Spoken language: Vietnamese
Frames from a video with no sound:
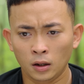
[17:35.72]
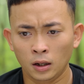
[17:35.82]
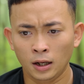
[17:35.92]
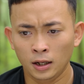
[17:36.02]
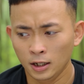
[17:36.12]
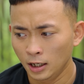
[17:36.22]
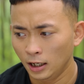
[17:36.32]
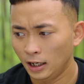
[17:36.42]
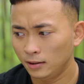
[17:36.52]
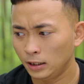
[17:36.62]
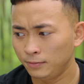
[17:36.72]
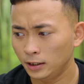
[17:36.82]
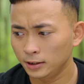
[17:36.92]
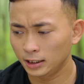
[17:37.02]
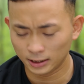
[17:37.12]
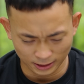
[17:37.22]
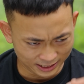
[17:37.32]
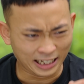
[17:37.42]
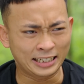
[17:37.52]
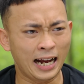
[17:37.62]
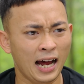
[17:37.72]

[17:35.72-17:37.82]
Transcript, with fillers: Ờ, ờ, ờ,